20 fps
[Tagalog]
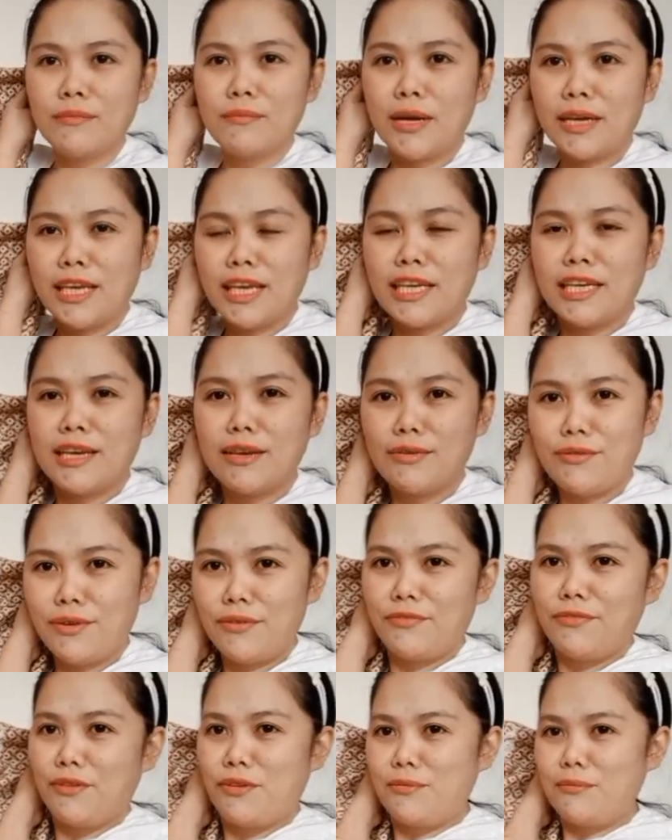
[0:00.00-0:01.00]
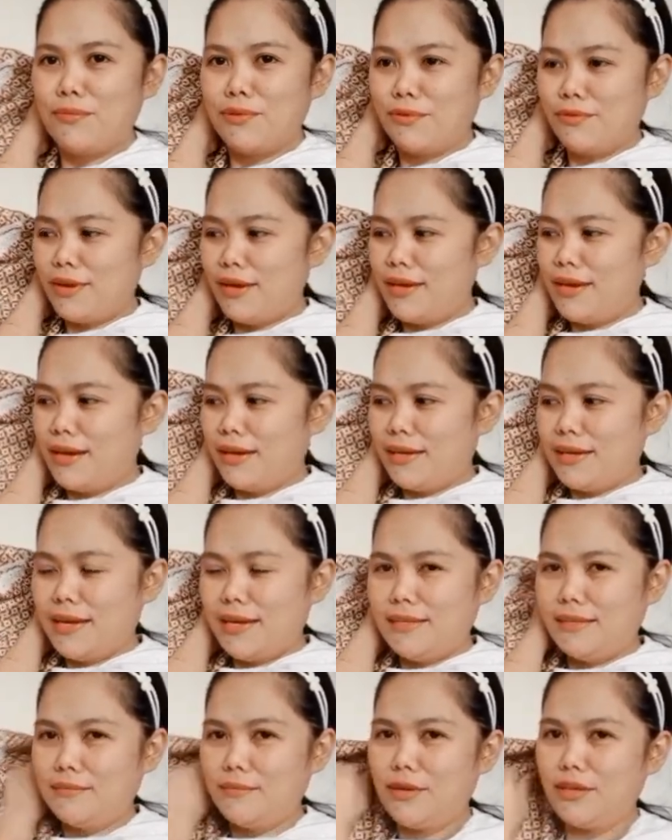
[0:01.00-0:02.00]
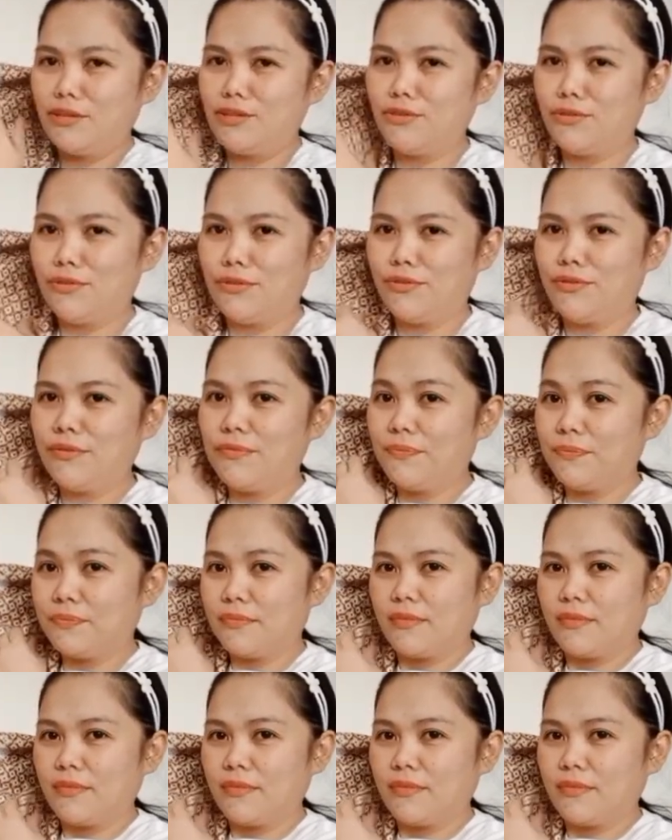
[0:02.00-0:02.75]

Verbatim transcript: magiging uniform nyo. Kaya guys, medyo